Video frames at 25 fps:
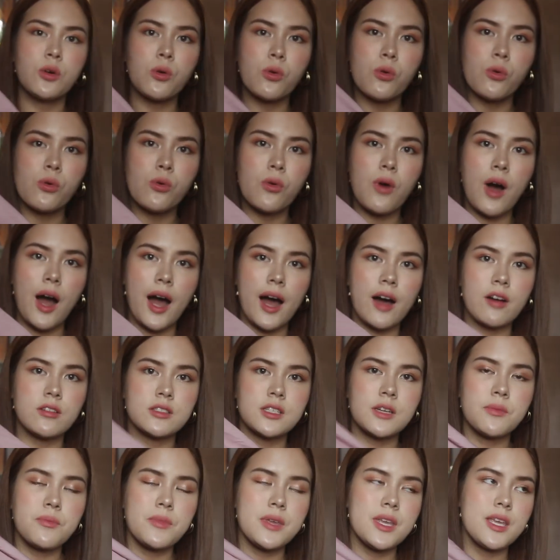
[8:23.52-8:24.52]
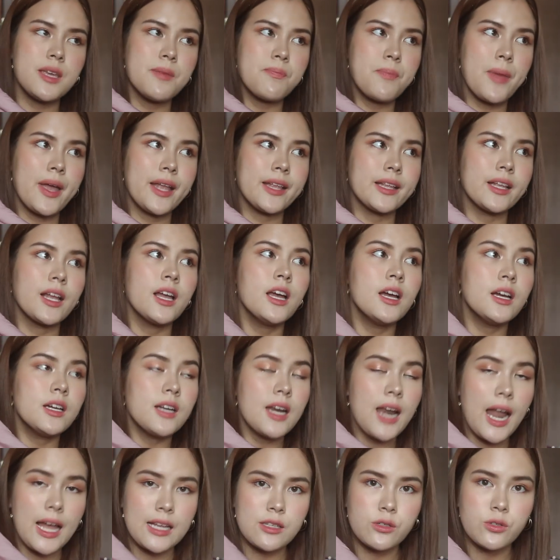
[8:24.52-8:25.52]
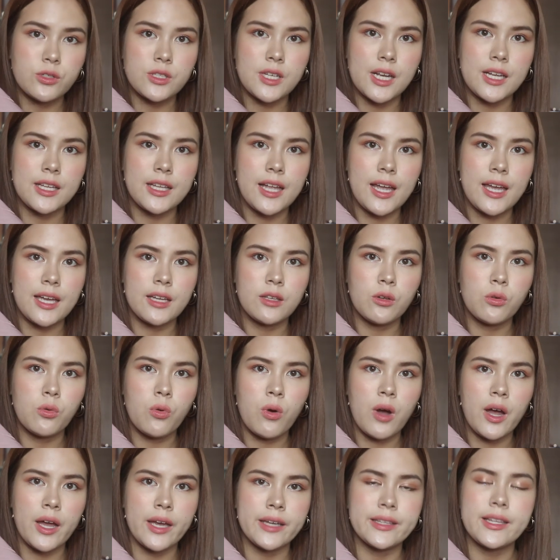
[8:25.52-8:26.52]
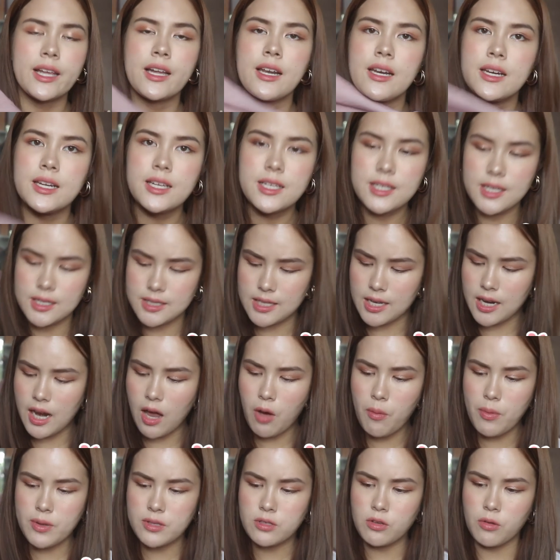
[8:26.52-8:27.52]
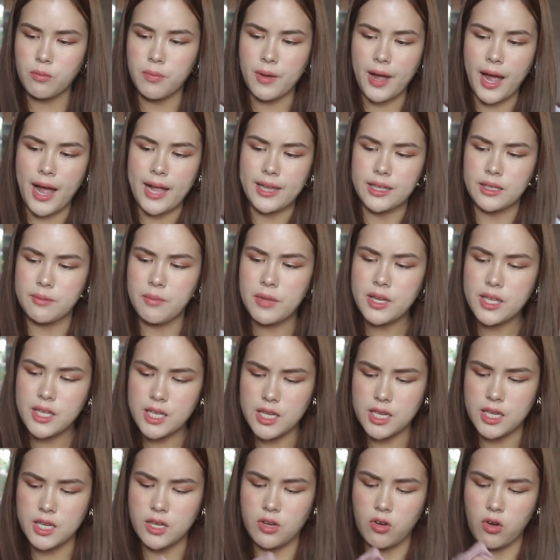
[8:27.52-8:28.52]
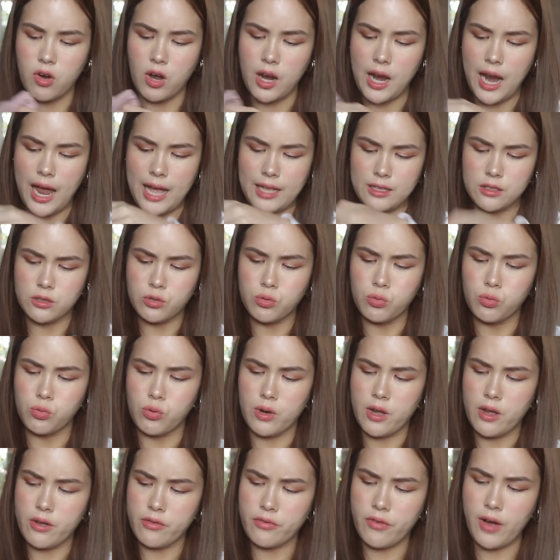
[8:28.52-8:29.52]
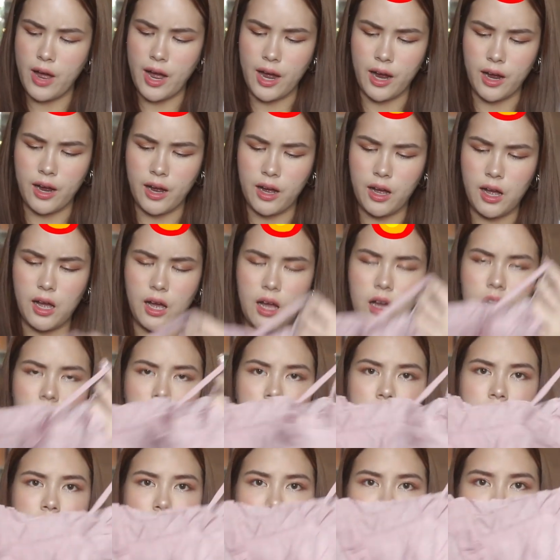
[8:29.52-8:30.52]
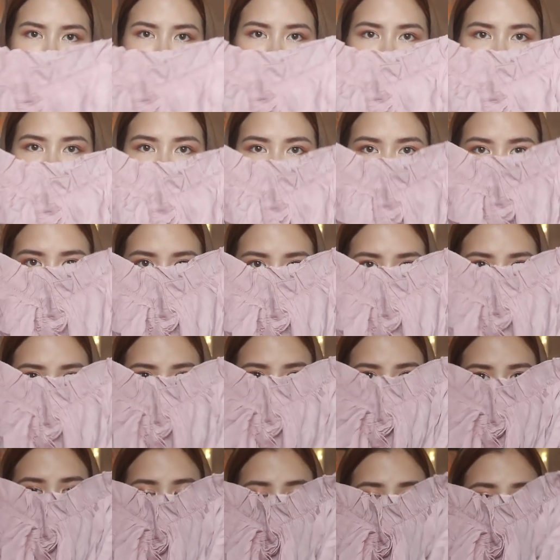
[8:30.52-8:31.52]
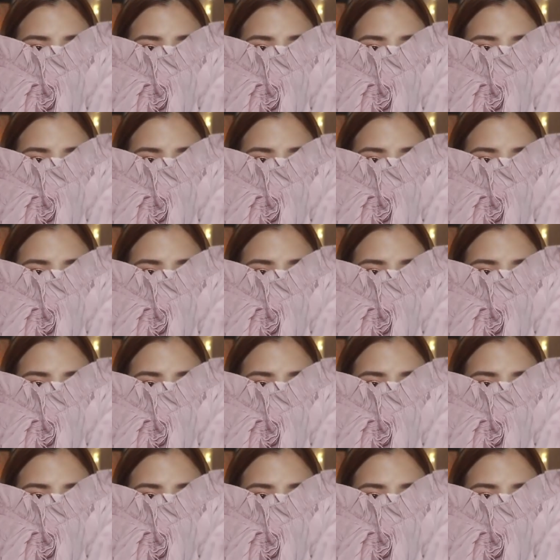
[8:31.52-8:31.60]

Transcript: ชูเขาจะมีเป็นร้านชุดชั้นในด้วยแต่ลี่จะเล่าประสบการณ์ไม่ดีเกี่ยวกับร้านชูให้ฟังอ่ะดูอันนี้ก่อนมันก็จะ